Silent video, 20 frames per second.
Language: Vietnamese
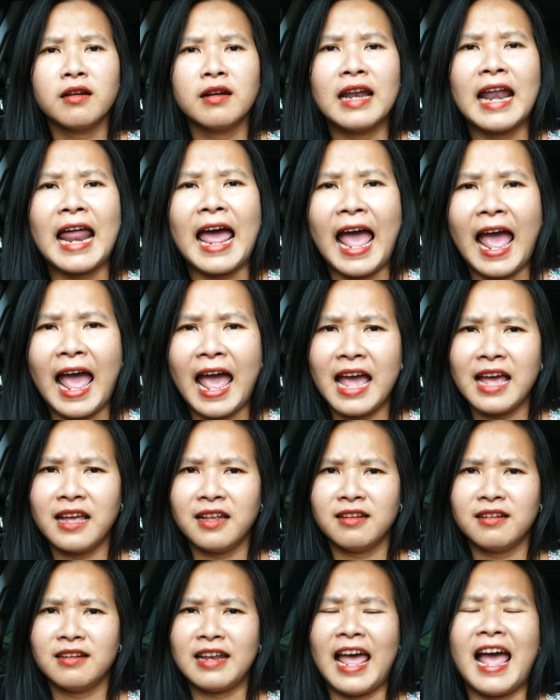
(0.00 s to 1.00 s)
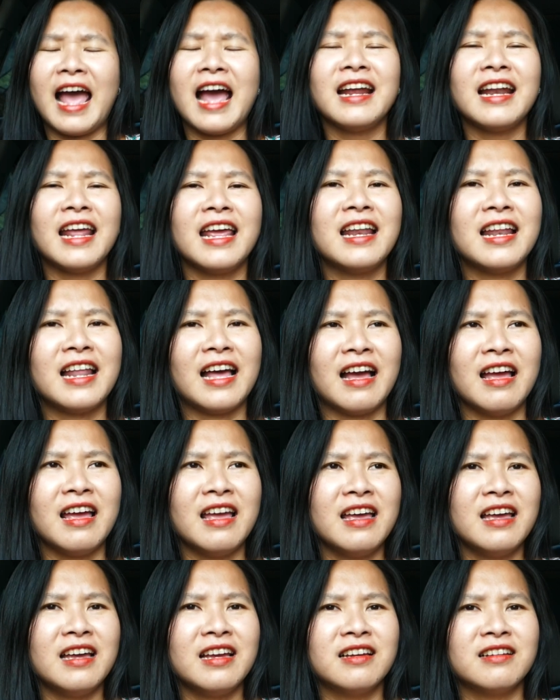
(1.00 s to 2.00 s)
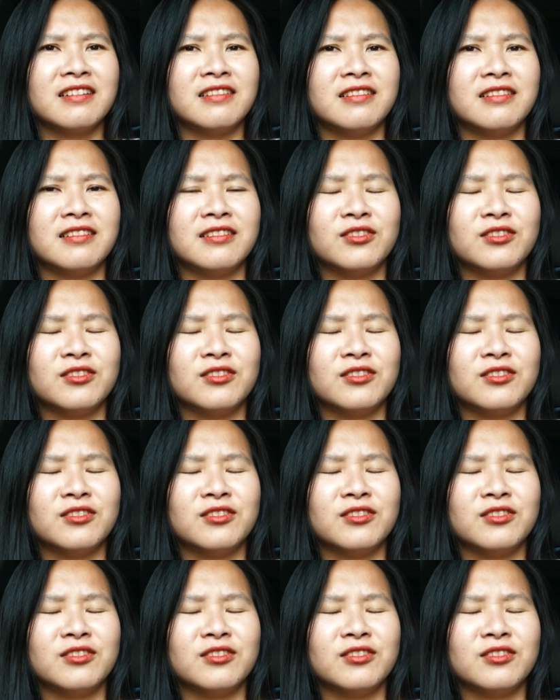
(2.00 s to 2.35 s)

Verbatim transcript: lạ lạ ở đây là uh,